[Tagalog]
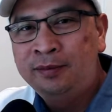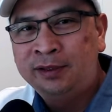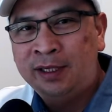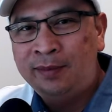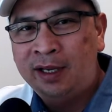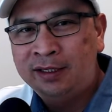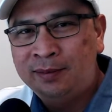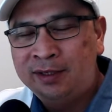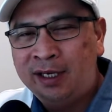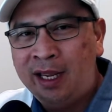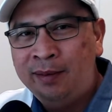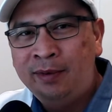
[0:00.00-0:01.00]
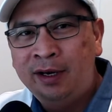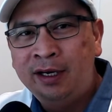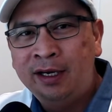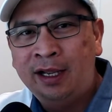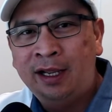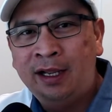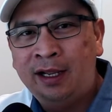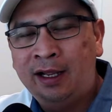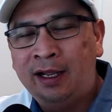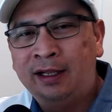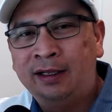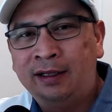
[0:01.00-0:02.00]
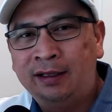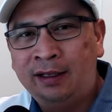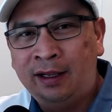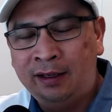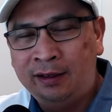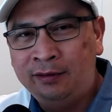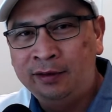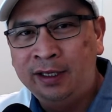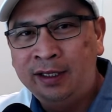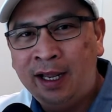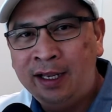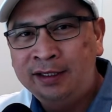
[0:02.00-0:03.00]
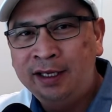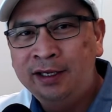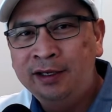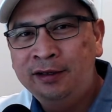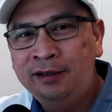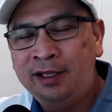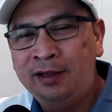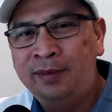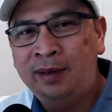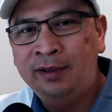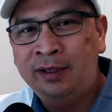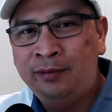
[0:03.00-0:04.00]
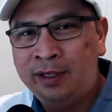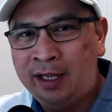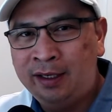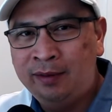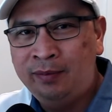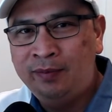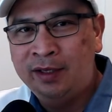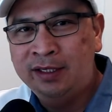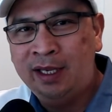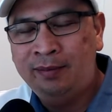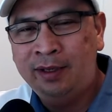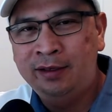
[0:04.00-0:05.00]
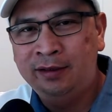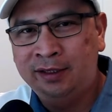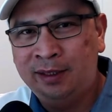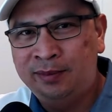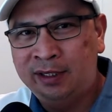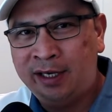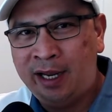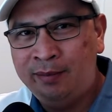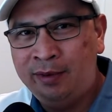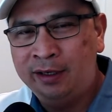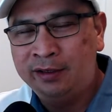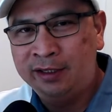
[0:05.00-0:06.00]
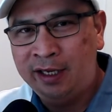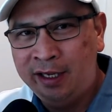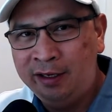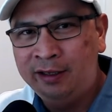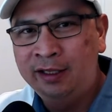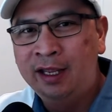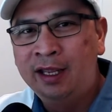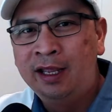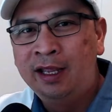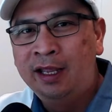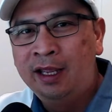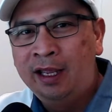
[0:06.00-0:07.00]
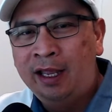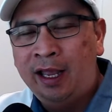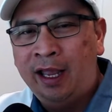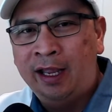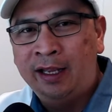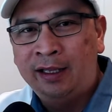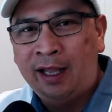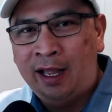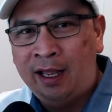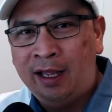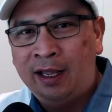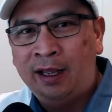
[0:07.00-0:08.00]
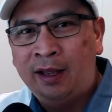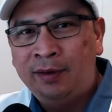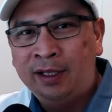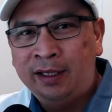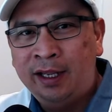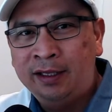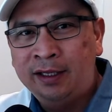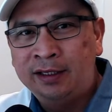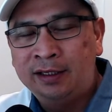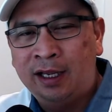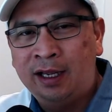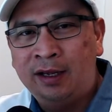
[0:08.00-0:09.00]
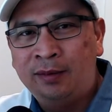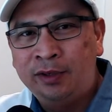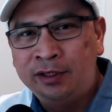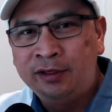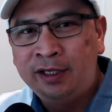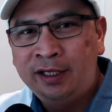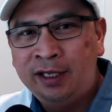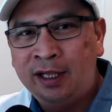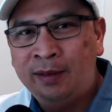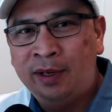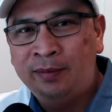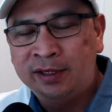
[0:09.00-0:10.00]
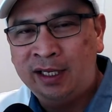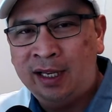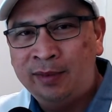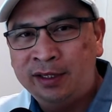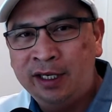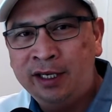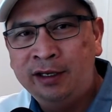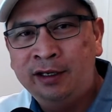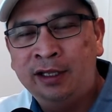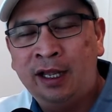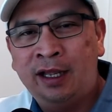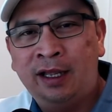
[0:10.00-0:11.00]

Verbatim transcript: sa mga subscriber na, na kundi dahil sa inyo, hindi umabot na 157 yung subscriber ko sa ngayon. And uh, I want to take this uh, opportunity na magpasalamat sa inyo na